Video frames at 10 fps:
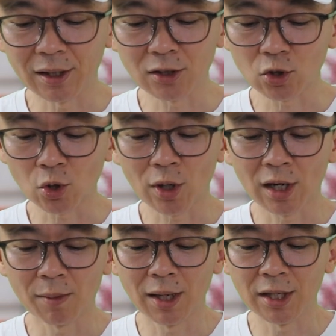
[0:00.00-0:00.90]
Nah, contoh
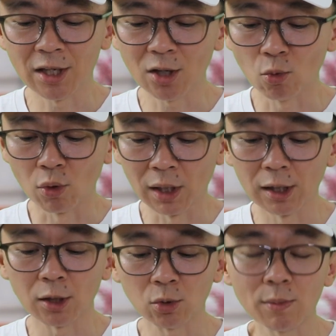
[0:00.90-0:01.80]
dalam hal ini, ini
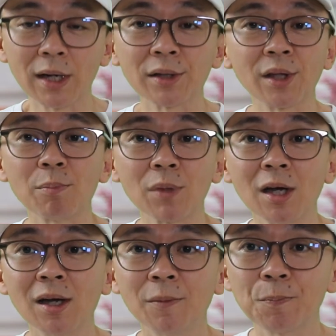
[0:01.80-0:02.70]
Google itu market
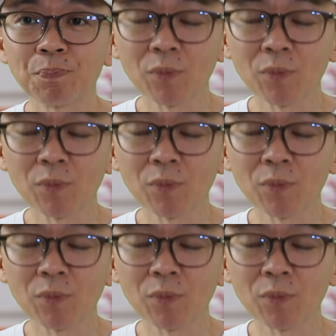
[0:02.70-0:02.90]
capnya